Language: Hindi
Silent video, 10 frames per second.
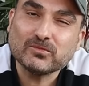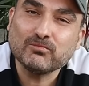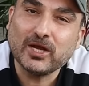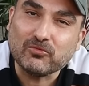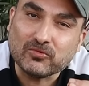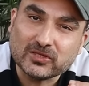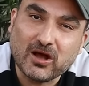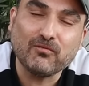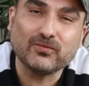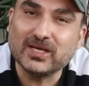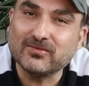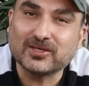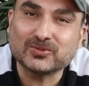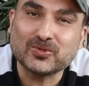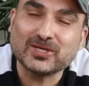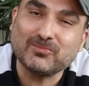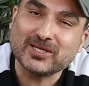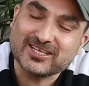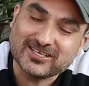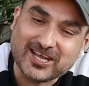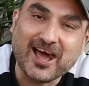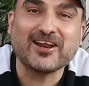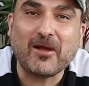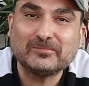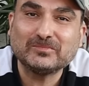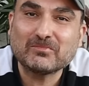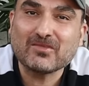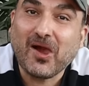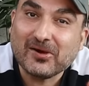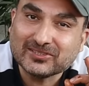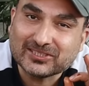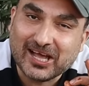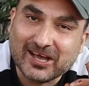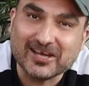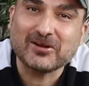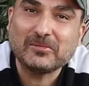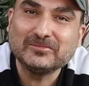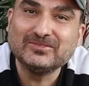भाई उनका फ्लेवर तो भाई कहर कहर